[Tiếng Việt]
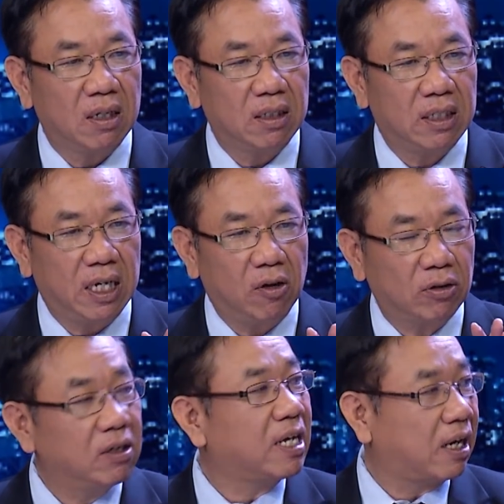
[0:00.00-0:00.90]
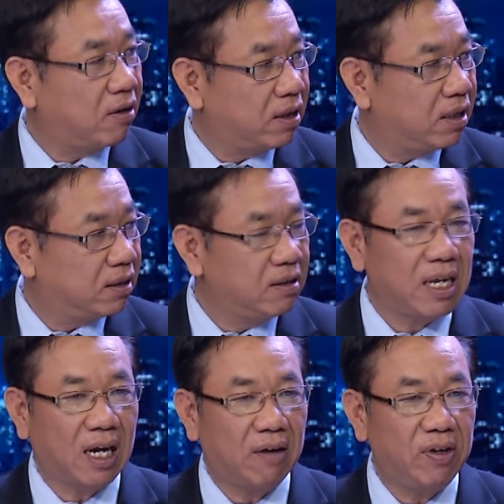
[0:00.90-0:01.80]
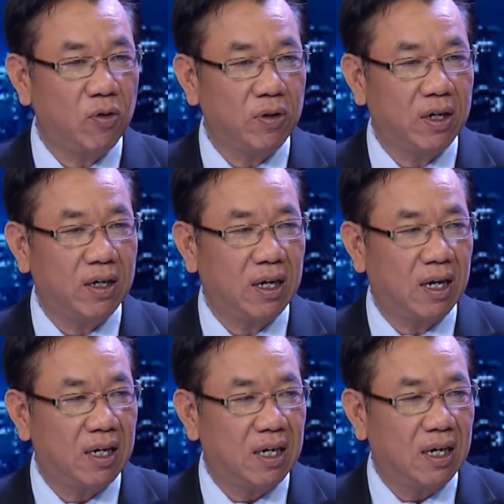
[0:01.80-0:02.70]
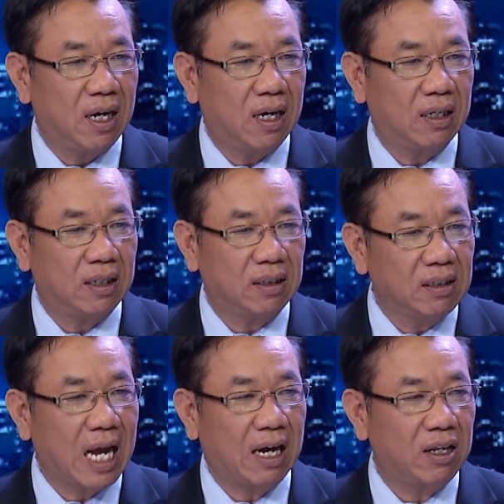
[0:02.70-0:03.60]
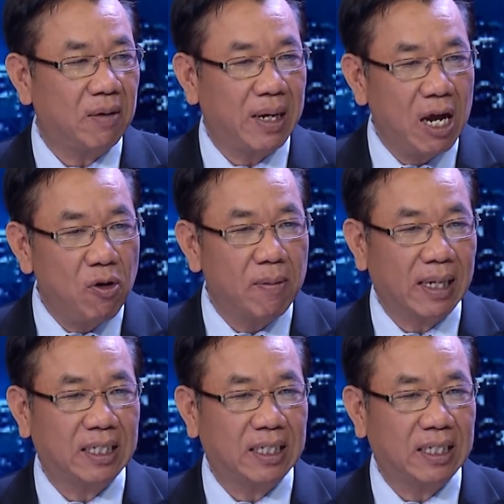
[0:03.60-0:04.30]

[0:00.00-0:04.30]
chỉ có tư nhân thôi tư nhân là ví dụ như uh, tư gia rồi nhưng mà nếu người bác